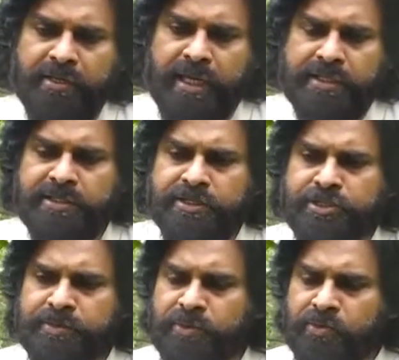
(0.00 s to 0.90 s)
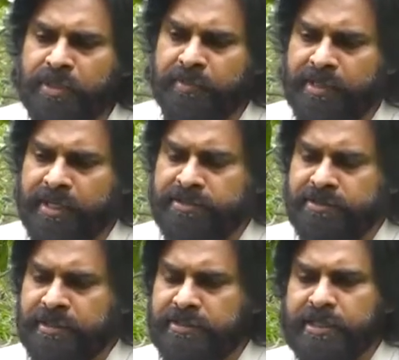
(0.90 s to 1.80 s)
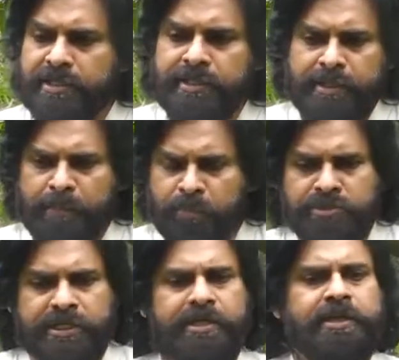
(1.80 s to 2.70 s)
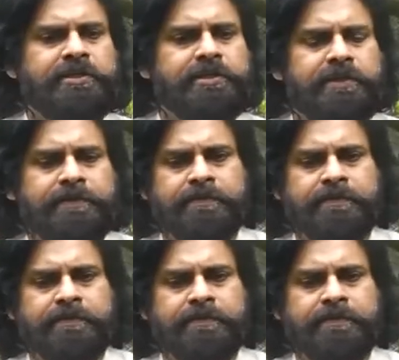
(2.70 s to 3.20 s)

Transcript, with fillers: రాష్ట్ర డీజీపీని కూడా మన రాష్ట్రం ఎన్నిసార్లు ఎప్పుడు జరగలేదు ఇది